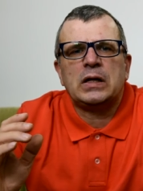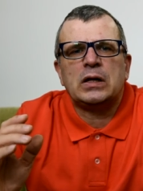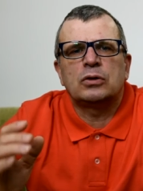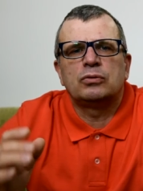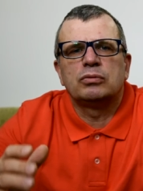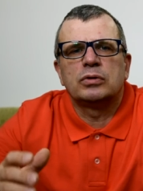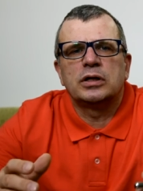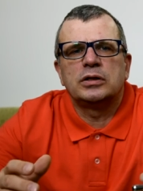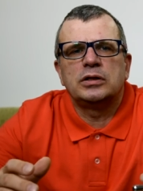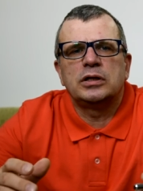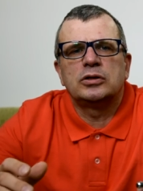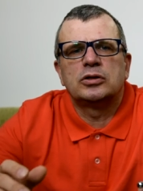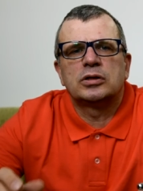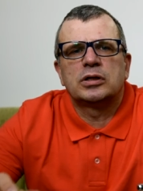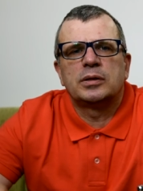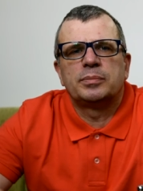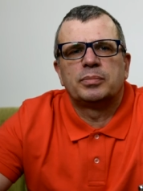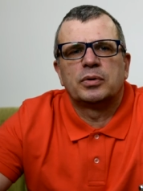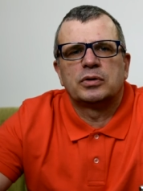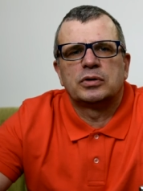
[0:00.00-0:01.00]
której nikt do
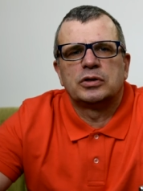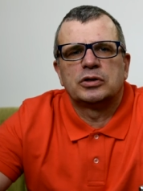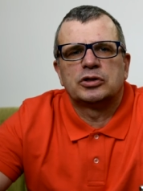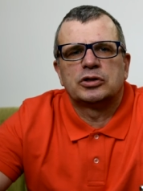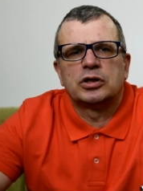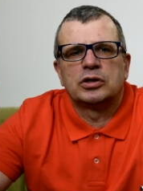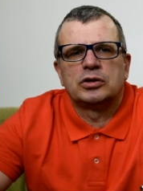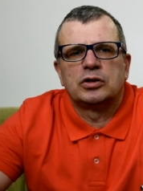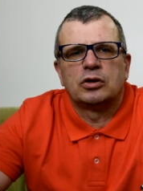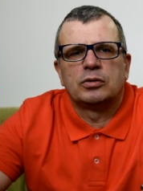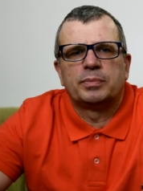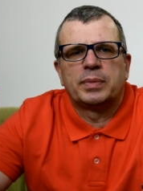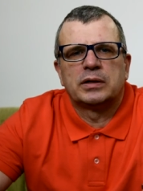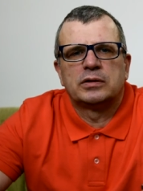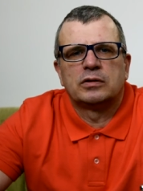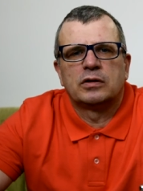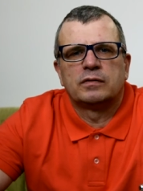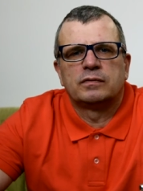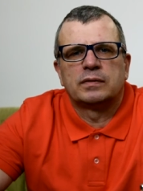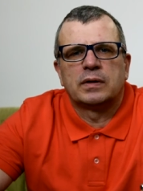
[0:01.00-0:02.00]
tej pory jeszcze nie
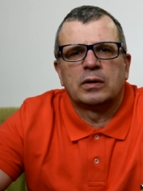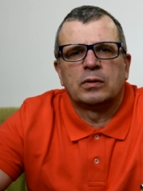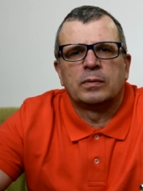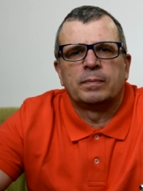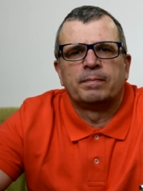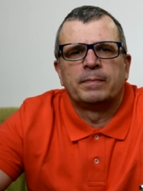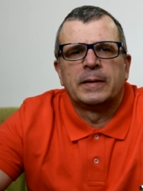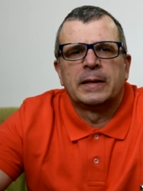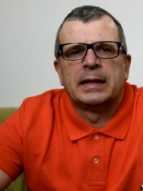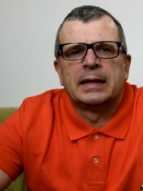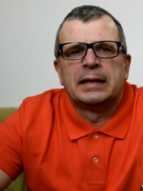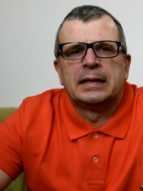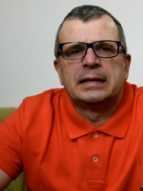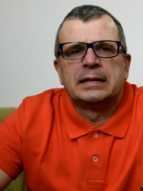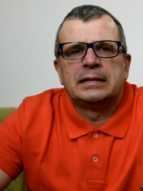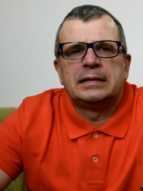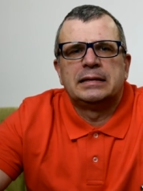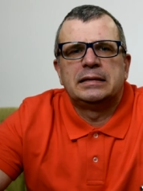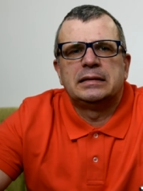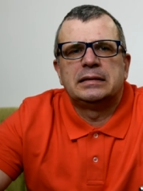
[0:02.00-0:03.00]
opanował.
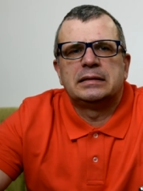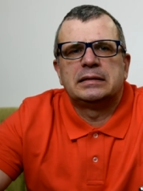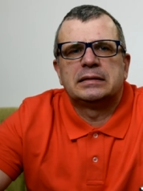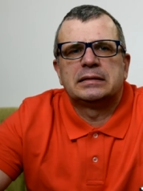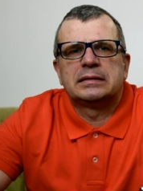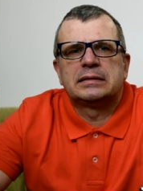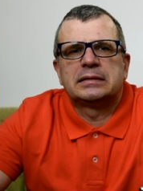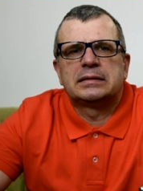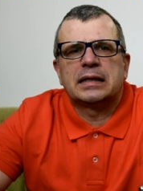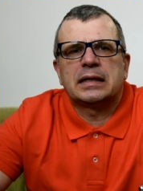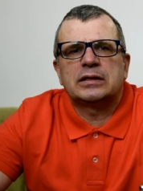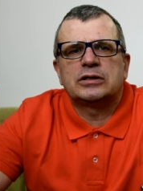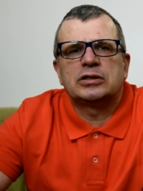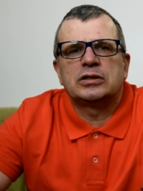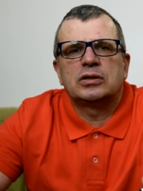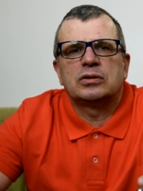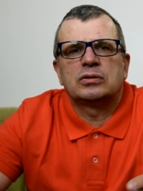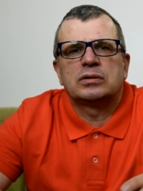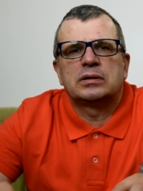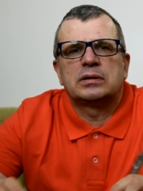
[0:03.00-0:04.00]
I
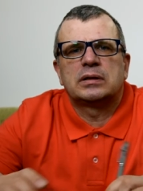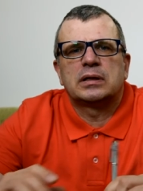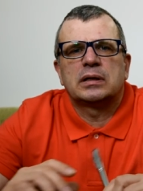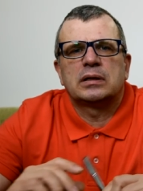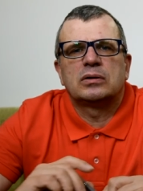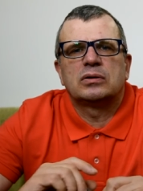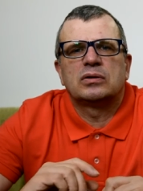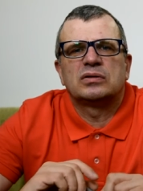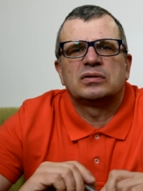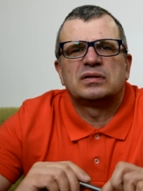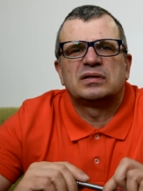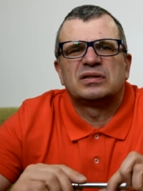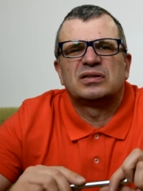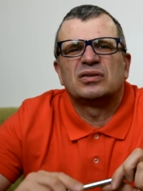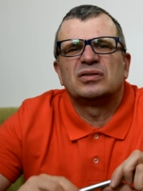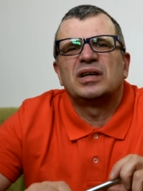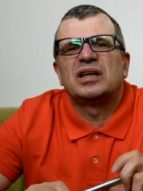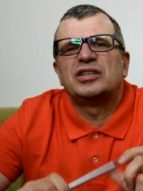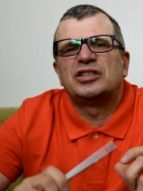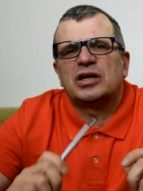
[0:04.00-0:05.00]
zacznę od tego,
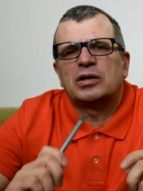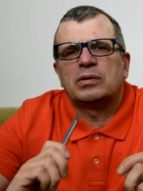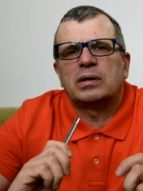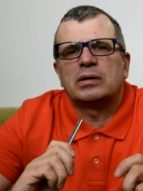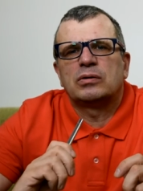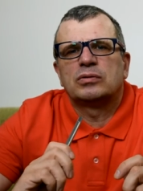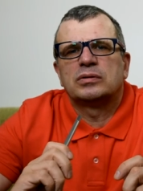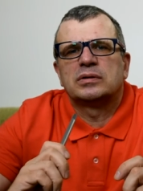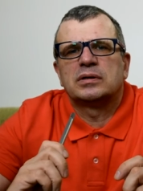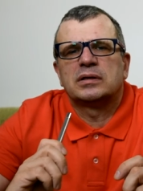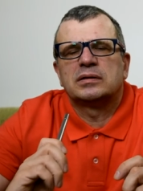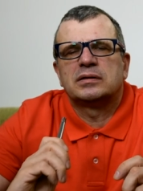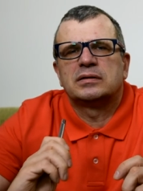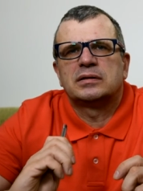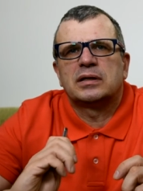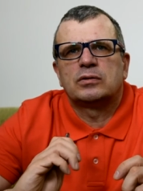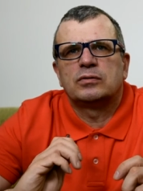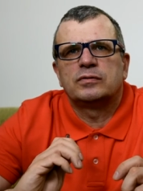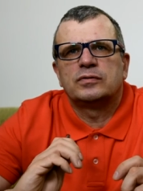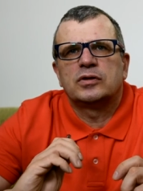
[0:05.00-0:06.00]
co nie działało na,
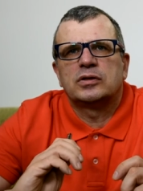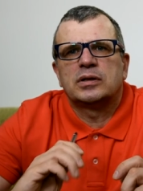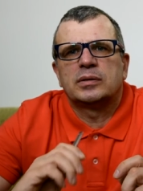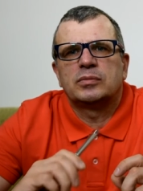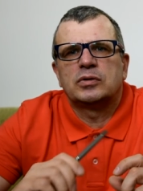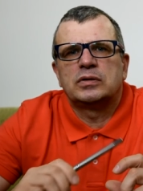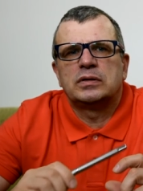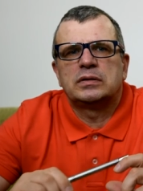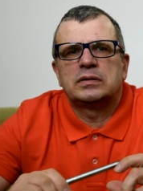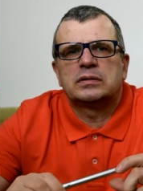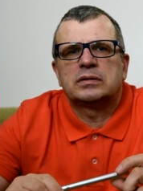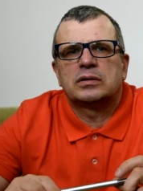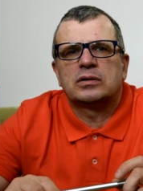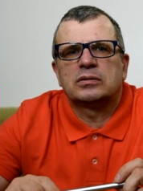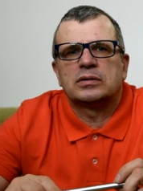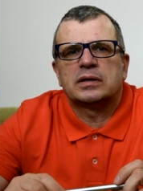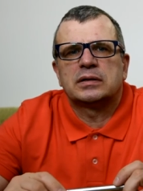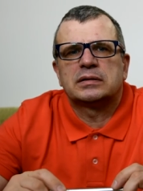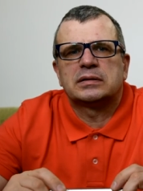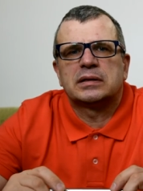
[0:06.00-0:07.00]
zarówno na moich
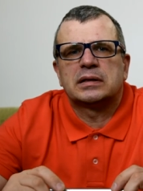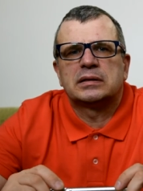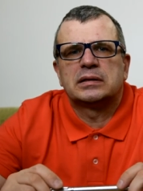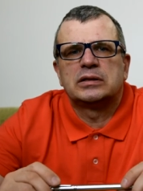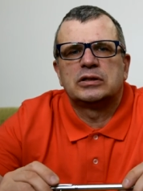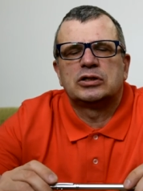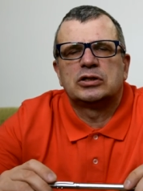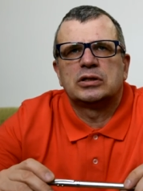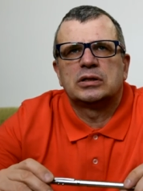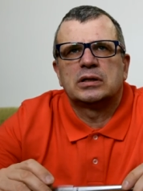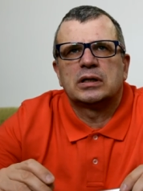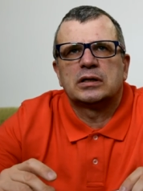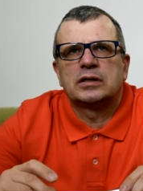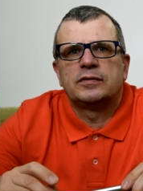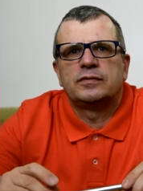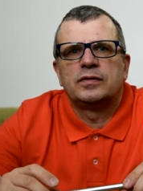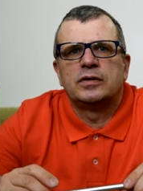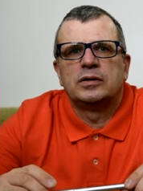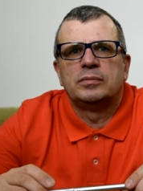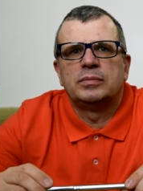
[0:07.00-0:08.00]
stronach statycznych, jak
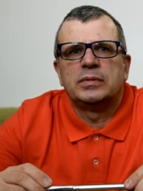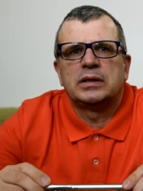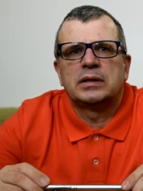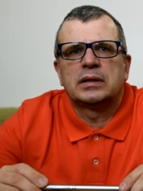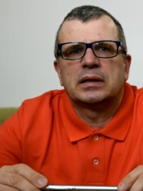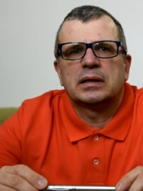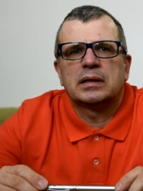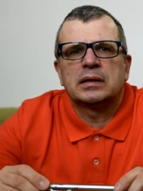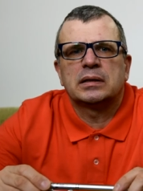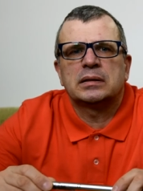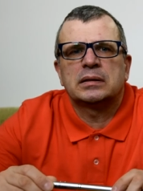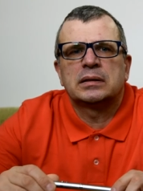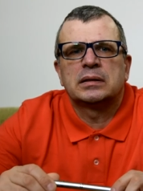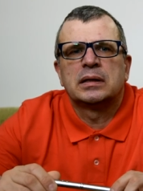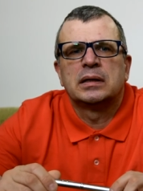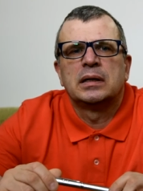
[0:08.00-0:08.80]
i filmikach